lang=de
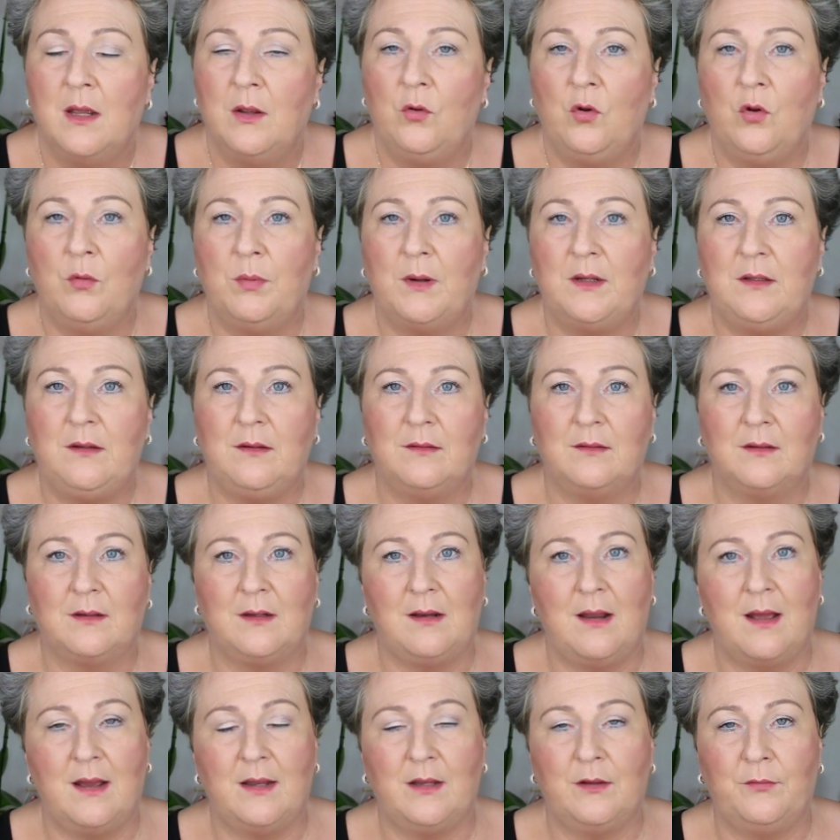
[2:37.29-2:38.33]
über diese
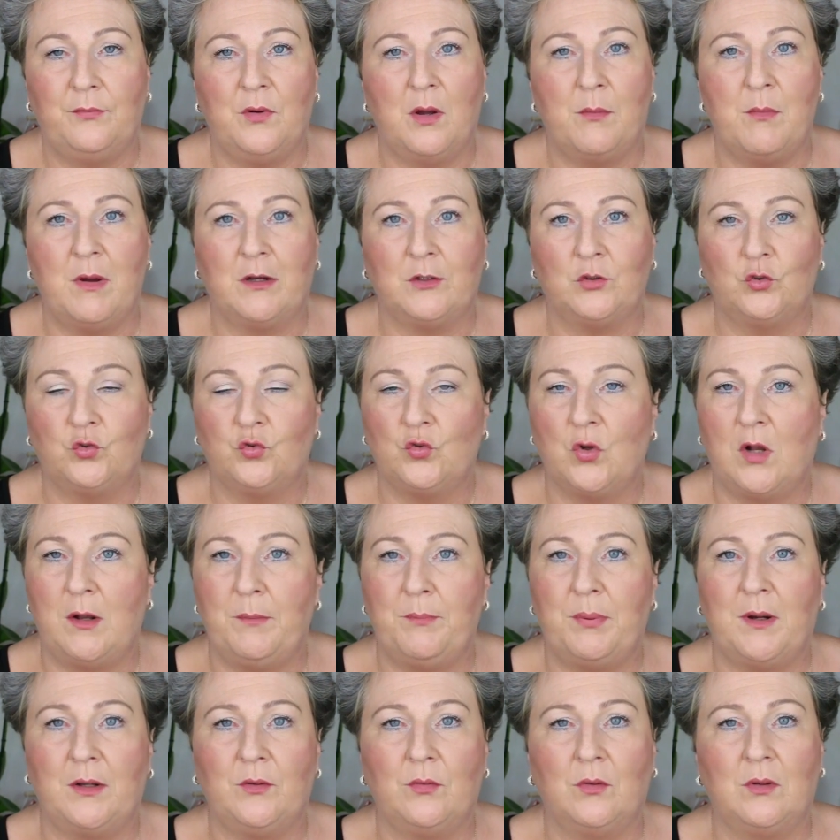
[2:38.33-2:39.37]
kleine Firma
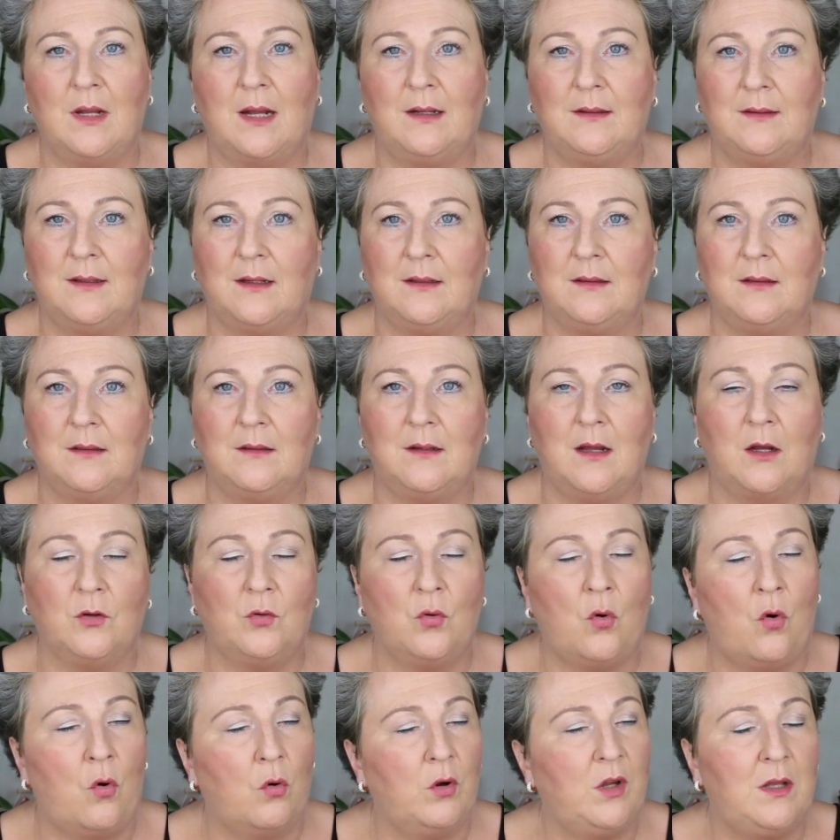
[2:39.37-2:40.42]
gestolpert und hat dann gedacht,
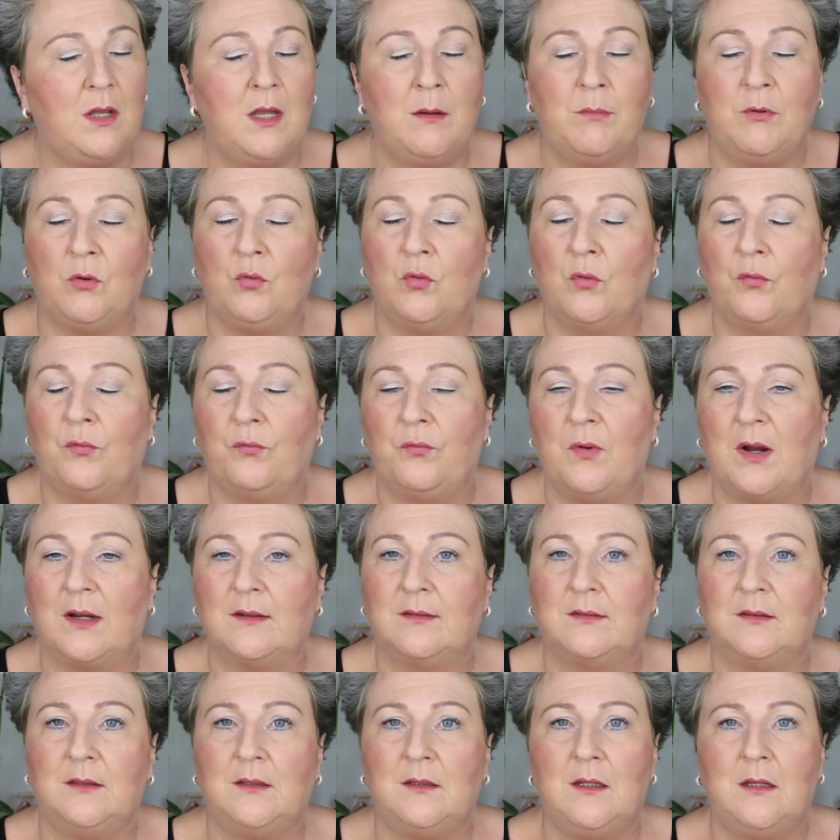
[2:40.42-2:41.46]
oh, ich liebe
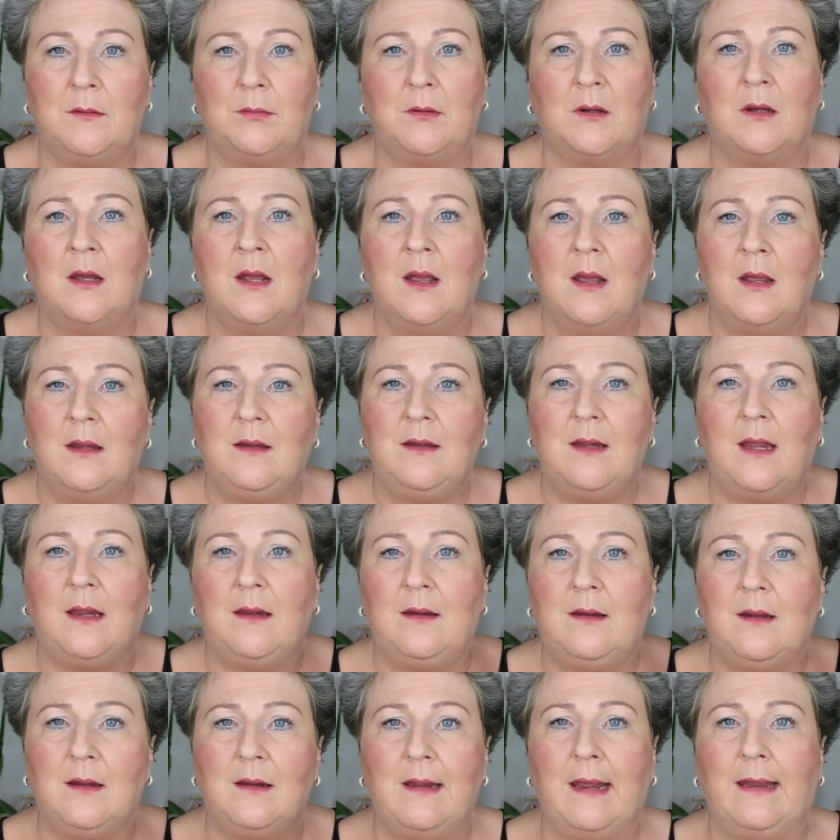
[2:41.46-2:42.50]
Duftwachse, ich liebe
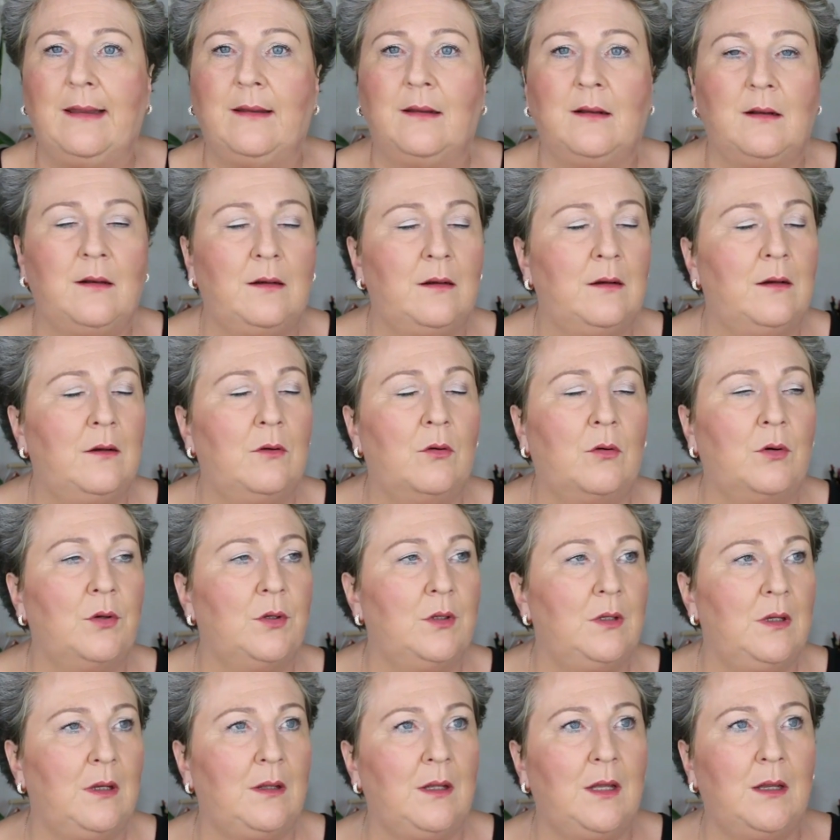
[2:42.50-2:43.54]
Yankee Candle und
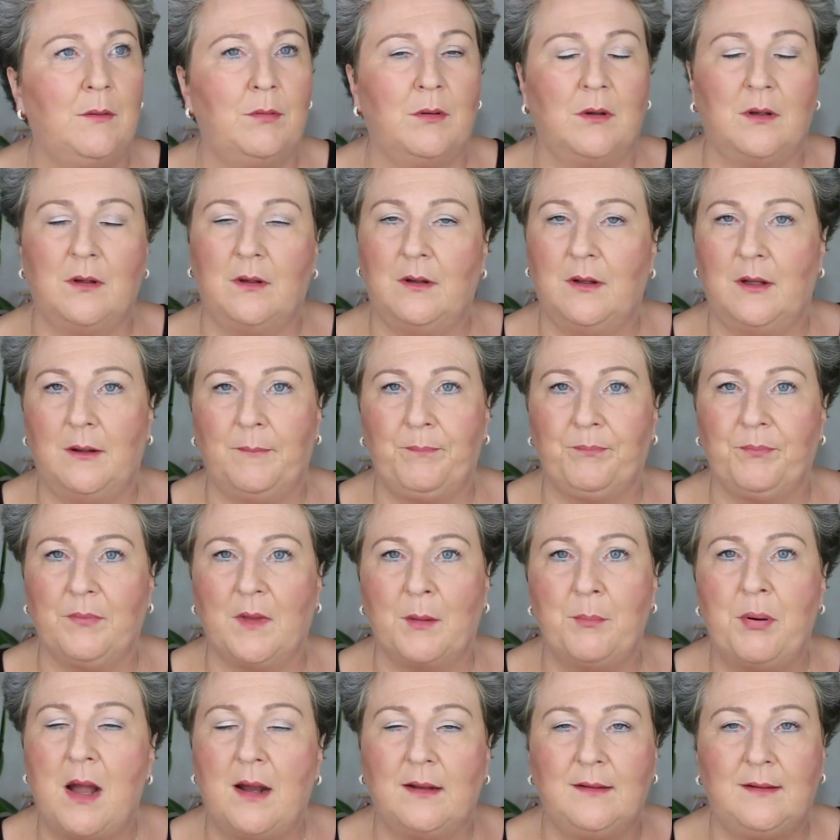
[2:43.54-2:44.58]
ich liebe ähm,
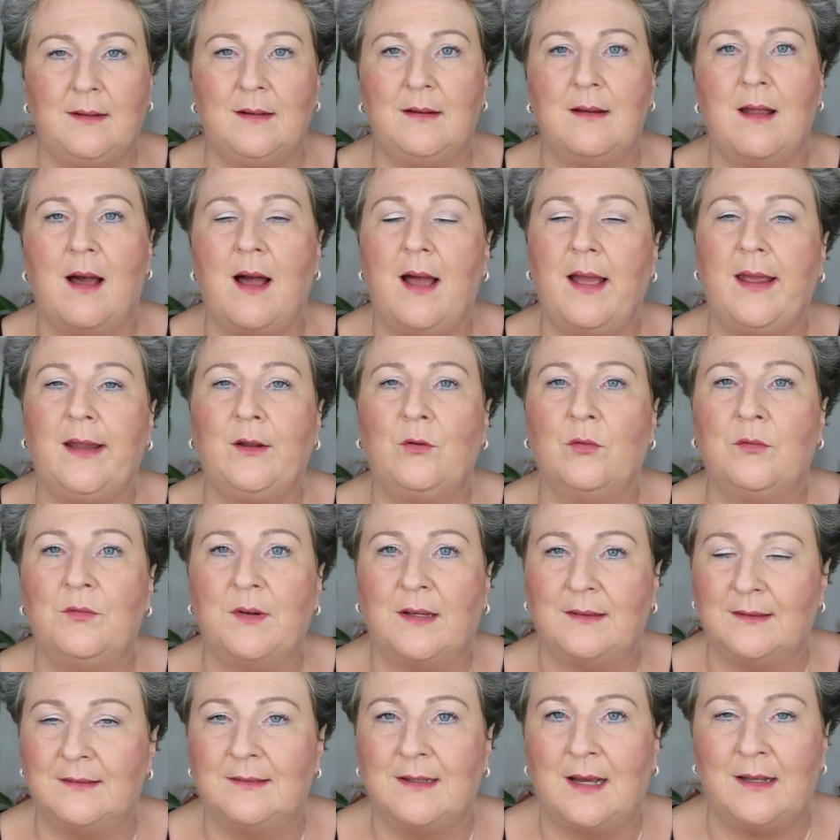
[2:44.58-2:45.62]
Party Light und
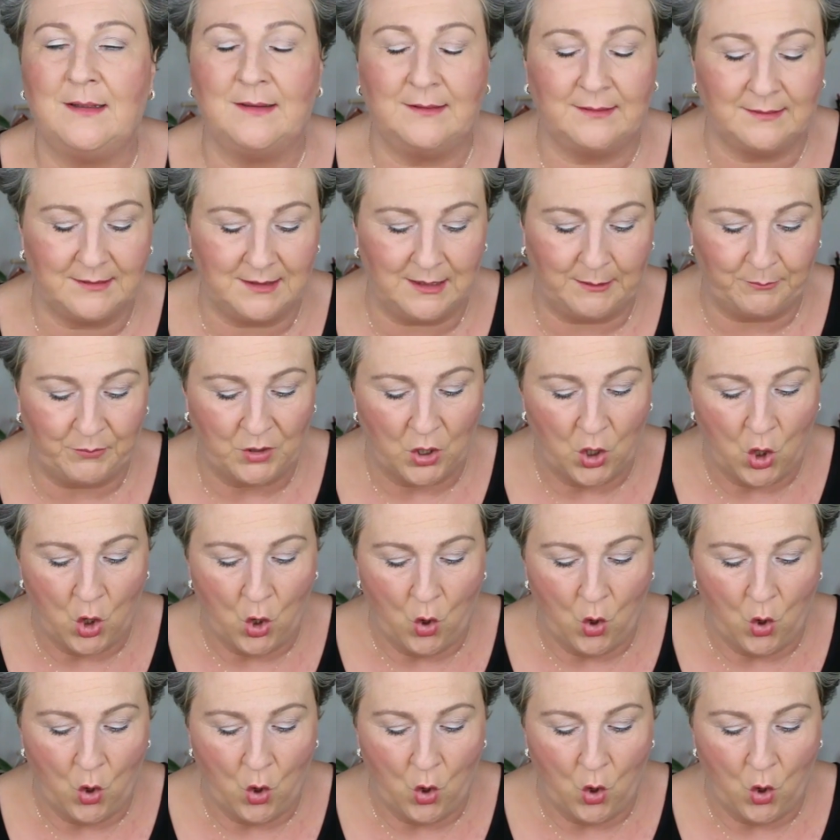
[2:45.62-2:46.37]
was es alles gibt.